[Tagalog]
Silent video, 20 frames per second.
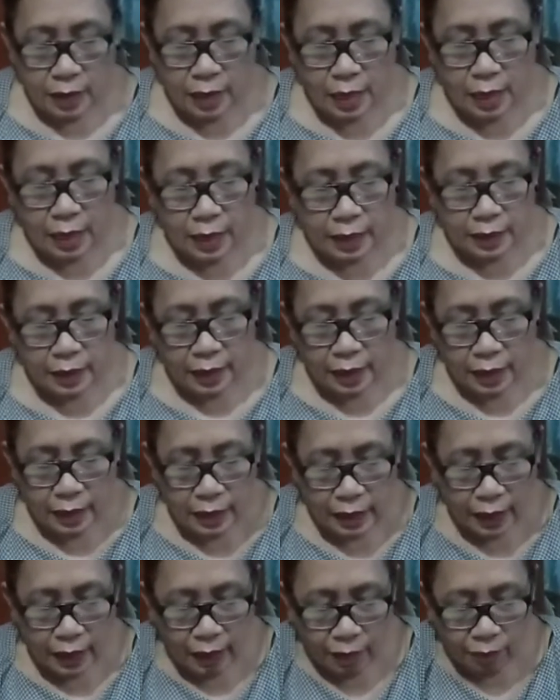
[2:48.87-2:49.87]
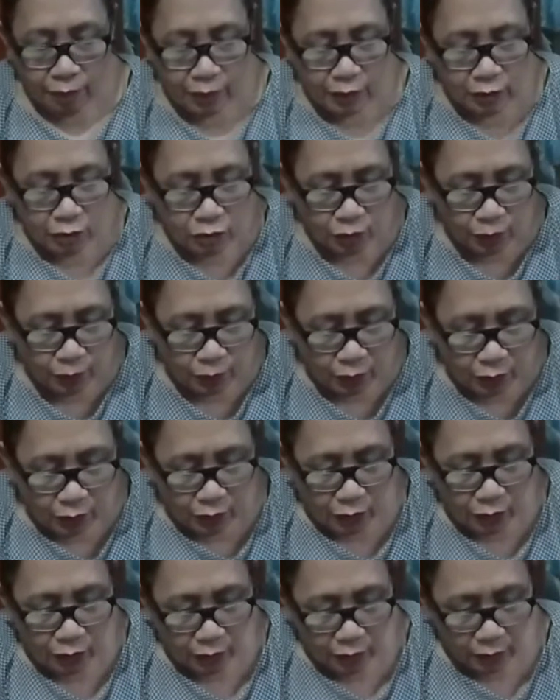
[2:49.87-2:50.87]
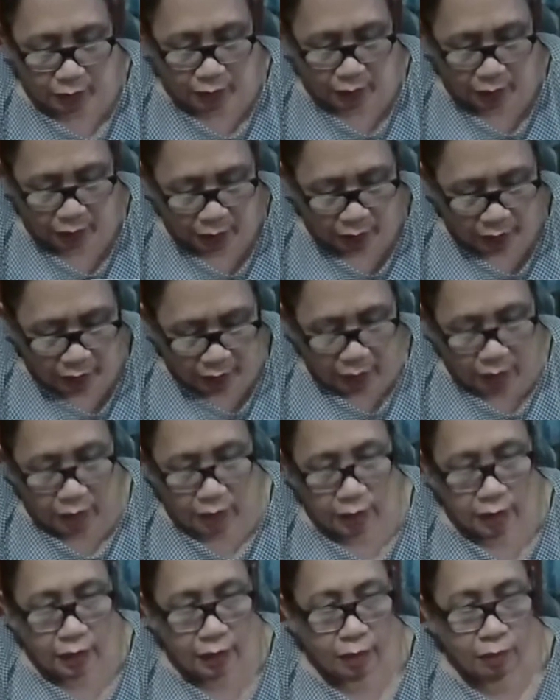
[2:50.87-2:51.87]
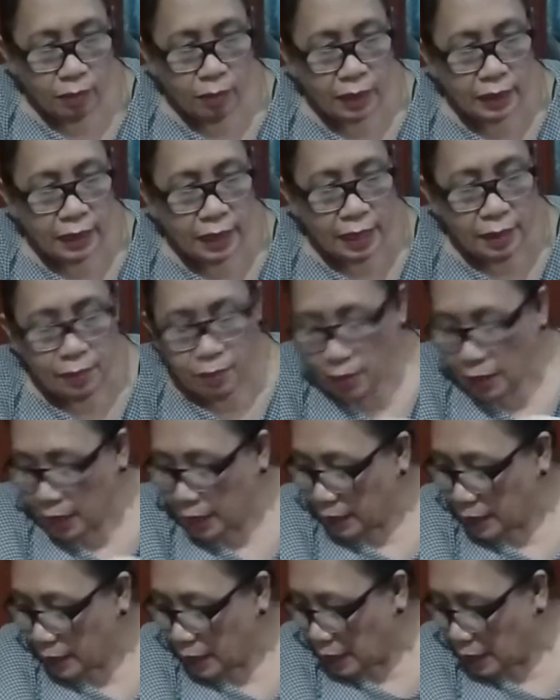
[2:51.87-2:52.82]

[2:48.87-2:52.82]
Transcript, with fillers: Yan. Then, ikabit nyo po ng matibay.